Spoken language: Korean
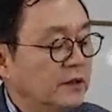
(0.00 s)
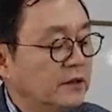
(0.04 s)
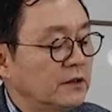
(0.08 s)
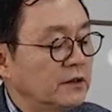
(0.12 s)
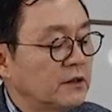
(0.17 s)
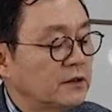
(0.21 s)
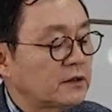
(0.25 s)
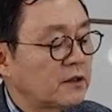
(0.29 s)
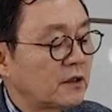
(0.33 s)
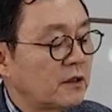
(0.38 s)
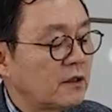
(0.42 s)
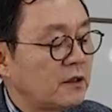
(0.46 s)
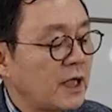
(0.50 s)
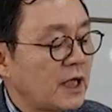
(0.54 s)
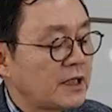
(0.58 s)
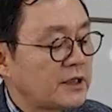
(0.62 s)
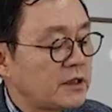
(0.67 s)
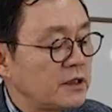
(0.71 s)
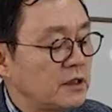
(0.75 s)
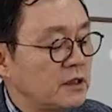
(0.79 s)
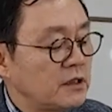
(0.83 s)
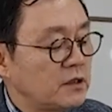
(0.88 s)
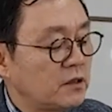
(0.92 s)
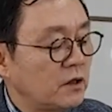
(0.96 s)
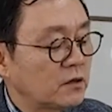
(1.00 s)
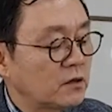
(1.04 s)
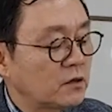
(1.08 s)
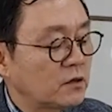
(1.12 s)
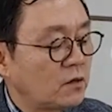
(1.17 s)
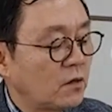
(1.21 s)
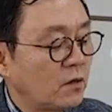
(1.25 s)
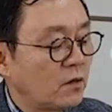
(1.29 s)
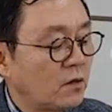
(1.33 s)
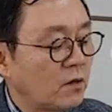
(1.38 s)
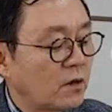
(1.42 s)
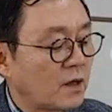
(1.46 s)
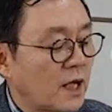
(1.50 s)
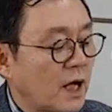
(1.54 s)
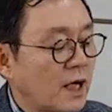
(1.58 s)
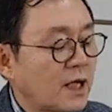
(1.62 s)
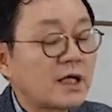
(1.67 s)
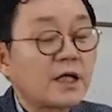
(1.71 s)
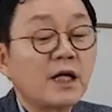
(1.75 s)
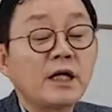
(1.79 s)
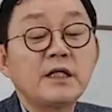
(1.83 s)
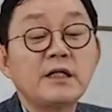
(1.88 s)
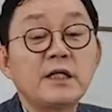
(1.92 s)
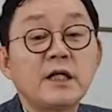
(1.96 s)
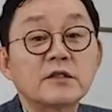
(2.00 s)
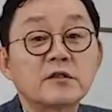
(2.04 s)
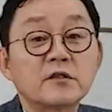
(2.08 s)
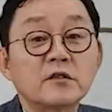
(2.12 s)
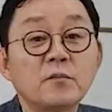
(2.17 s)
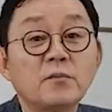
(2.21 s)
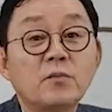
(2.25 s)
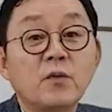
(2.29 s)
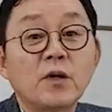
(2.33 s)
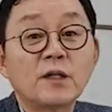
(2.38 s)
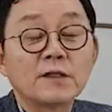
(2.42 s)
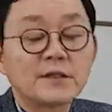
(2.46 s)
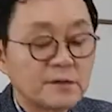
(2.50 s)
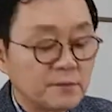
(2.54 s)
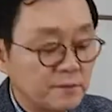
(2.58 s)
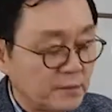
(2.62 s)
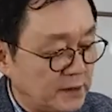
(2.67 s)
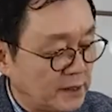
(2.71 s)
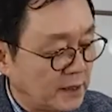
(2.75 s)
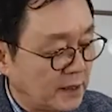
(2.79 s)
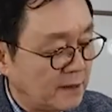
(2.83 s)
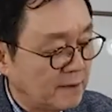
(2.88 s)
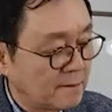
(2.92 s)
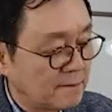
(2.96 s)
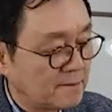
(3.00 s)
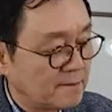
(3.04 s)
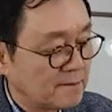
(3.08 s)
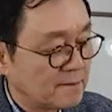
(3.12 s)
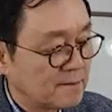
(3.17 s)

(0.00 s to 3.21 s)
연설하시는 것도 가까이에서 보았습니다.